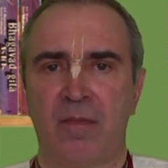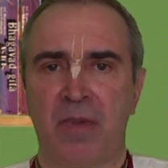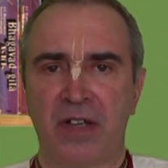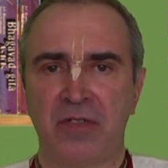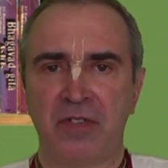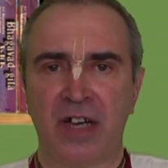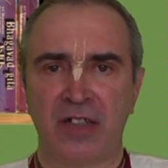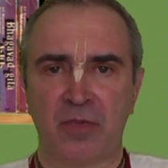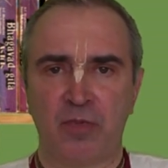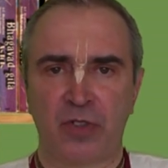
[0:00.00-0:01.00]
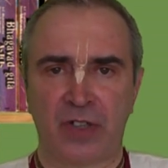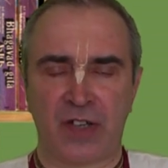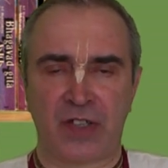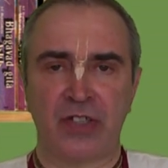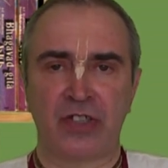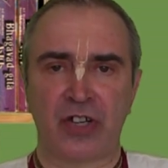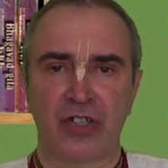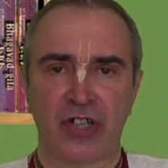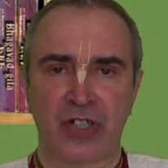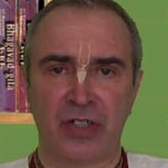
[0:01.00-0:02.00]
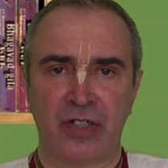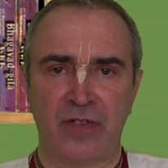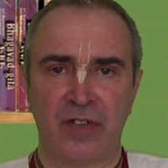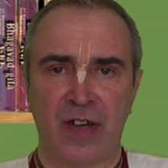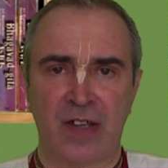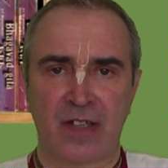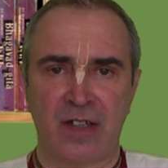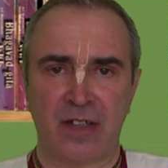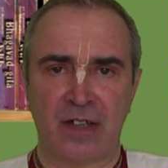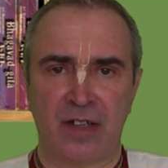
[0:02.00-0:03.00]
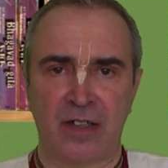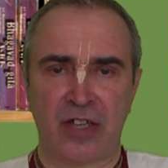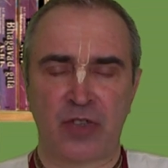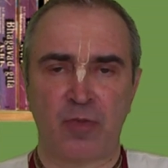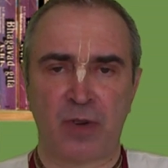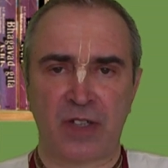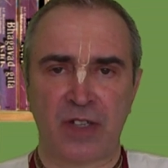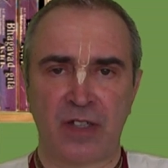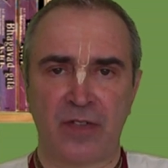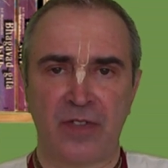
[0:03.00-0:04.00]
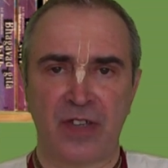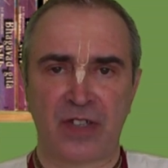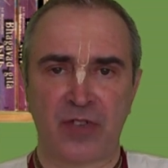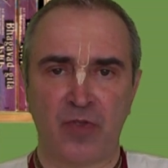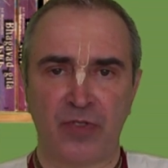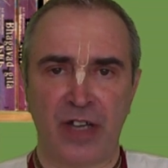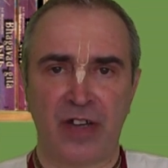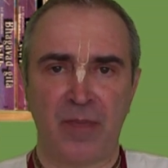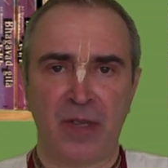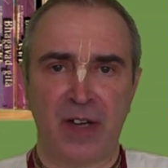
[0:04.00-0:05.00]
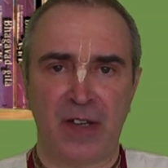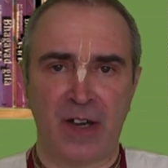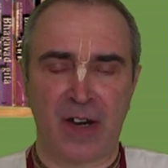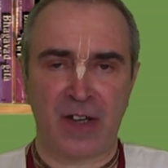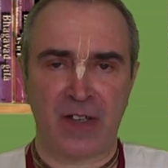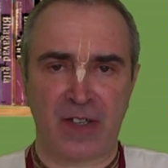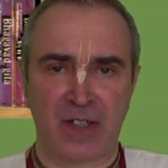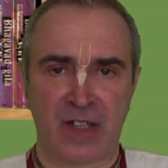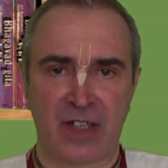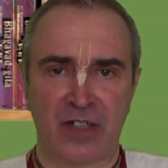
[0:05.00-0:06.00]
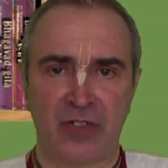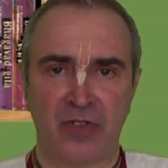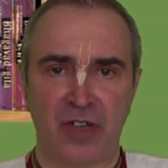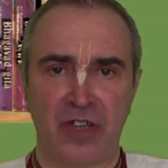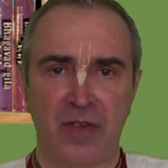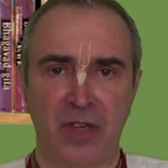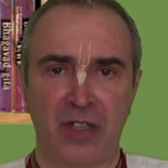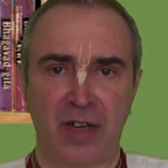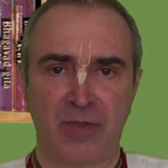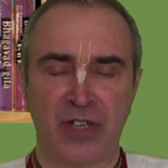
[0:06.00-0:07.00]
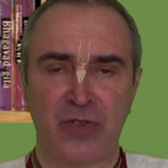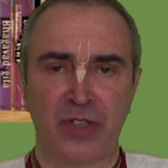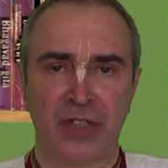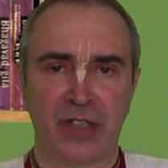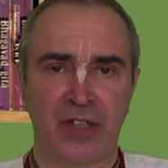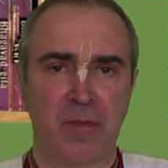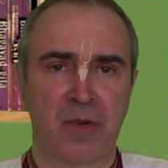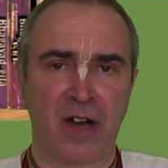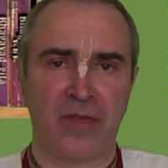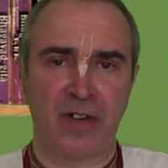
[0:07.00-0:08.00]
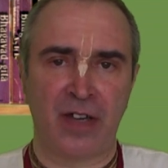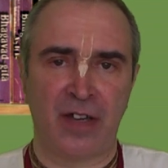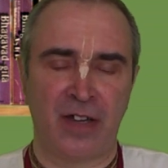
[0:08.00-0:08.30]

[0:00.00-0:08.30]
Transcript: Бхактивиданта Бук Траст Интернешнл является на 100% незаконной криминальной организации, которая не имеет абсолютно никаких прав